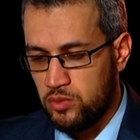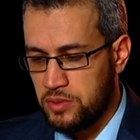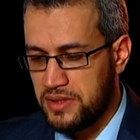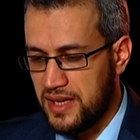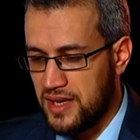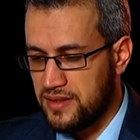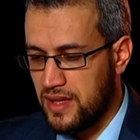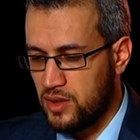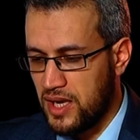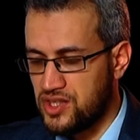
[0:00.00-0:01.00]
كان
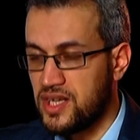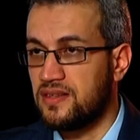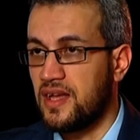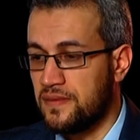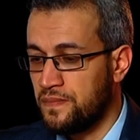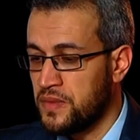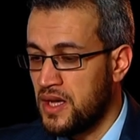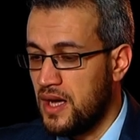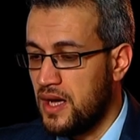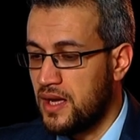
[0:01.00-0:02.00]
أداؤك جيدا
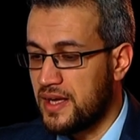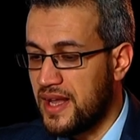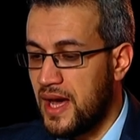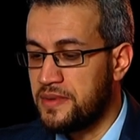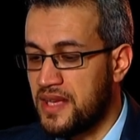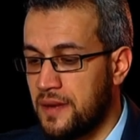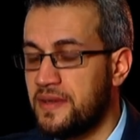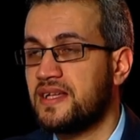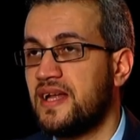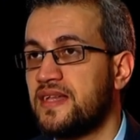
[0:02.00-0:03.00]
القراءة
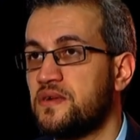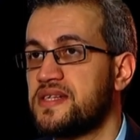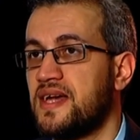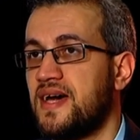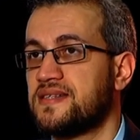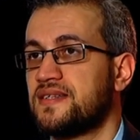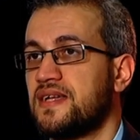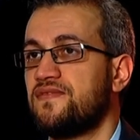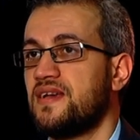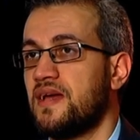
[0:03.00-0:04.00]
بالنغمات الأندلسية خاصة
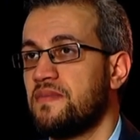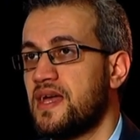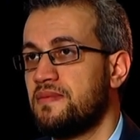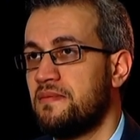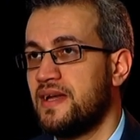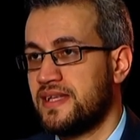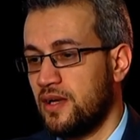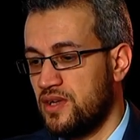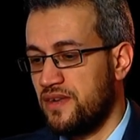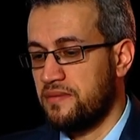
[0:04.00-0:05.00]
في المذهب المالكي
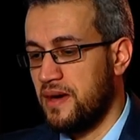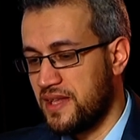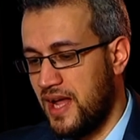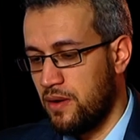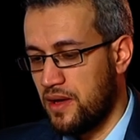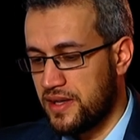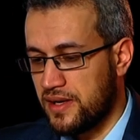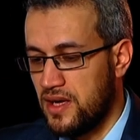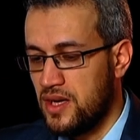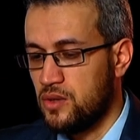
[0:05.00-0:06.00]
قلنا في بعض الحواضر
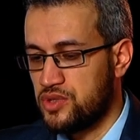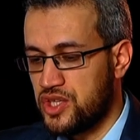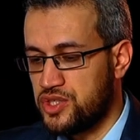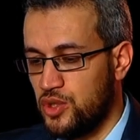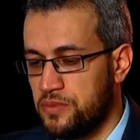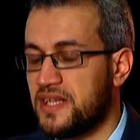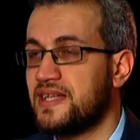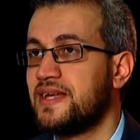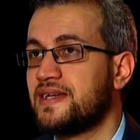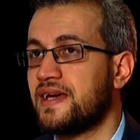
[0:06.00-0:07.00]
أشجع من
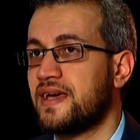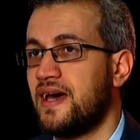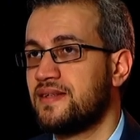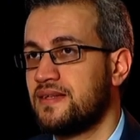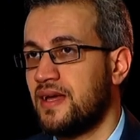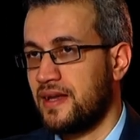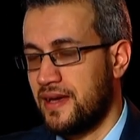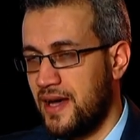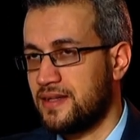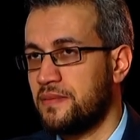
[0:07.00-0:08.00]
خلالك القراءة
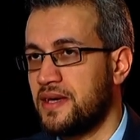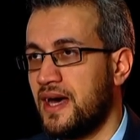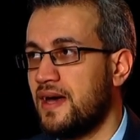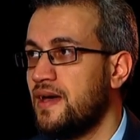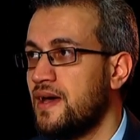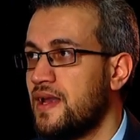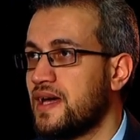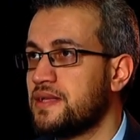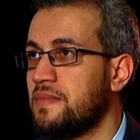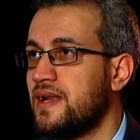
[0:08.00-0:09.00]
القراءة بها
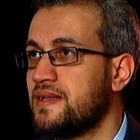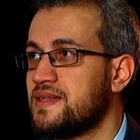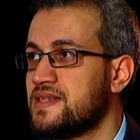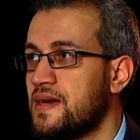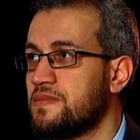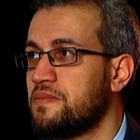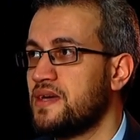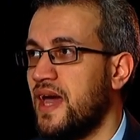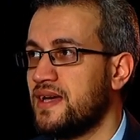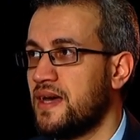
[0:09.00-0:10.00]
لكن مع الالتزام
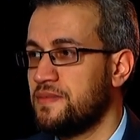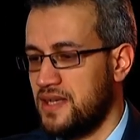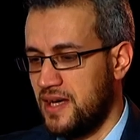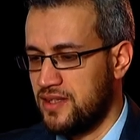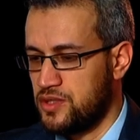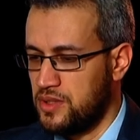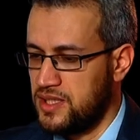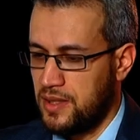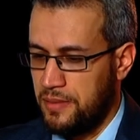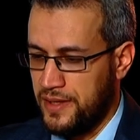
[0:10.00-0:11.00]
بأحكام التجويد طبعا